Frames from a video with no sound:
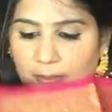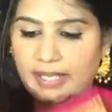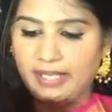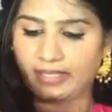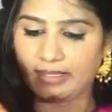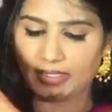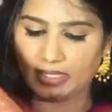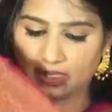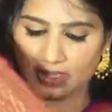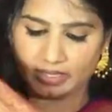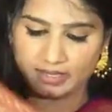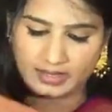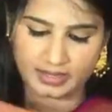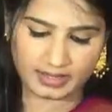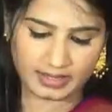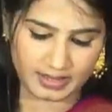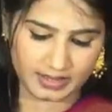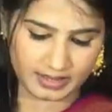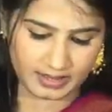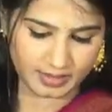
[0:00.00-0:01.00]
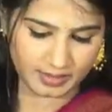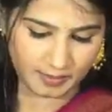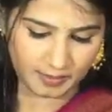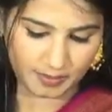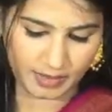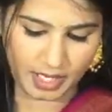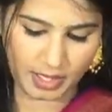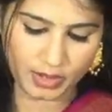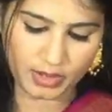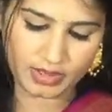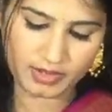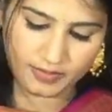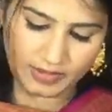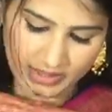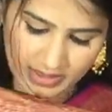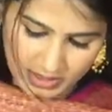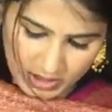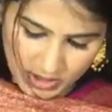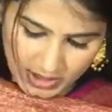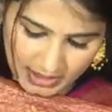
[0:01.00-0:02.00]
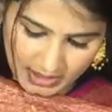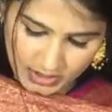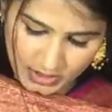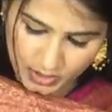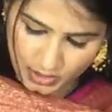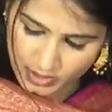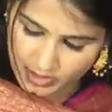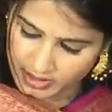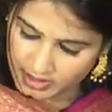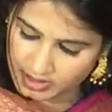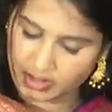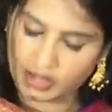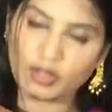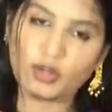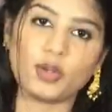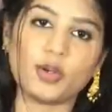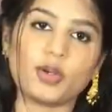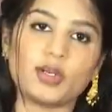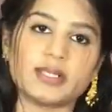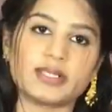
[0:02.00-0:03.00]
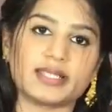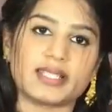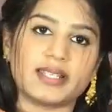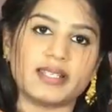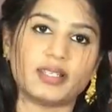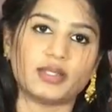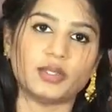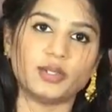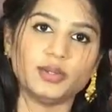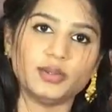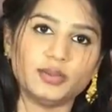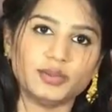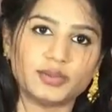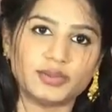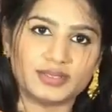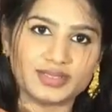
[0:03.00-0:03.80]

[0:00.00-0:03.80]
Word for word: పింక్ కలర్ బ్లౌజ్ విత్ చెక్స్ వచ్చేసింది గోల్డ్ జరీతో